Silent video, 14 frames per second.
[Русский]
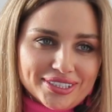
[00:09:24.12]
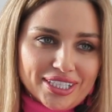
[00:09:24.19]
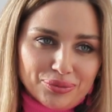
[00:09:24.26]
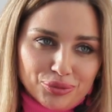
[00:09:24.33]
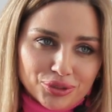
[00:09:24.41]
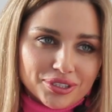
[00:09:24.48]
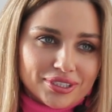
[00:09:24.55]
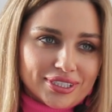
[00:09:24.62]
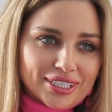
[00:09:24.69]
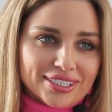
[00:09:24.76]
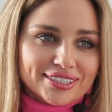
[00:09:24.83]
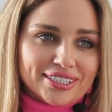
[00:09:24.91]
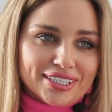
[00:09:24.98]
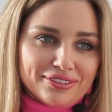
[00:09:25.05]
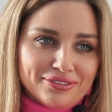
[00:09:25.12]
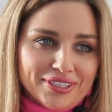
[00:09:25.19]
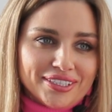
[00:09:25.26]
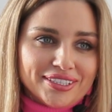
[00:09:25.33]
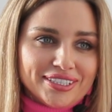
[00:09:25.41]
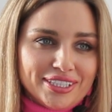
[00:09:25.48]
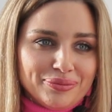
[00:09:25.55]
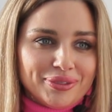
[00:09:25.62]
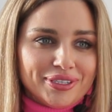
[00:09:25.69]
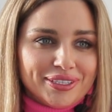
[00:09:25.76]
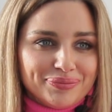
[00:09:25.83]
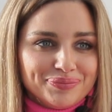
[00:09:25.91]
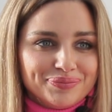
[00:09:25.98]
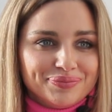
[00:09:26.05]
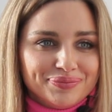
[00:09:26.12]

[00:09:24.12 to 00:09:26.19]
не работает, как сарафан именно.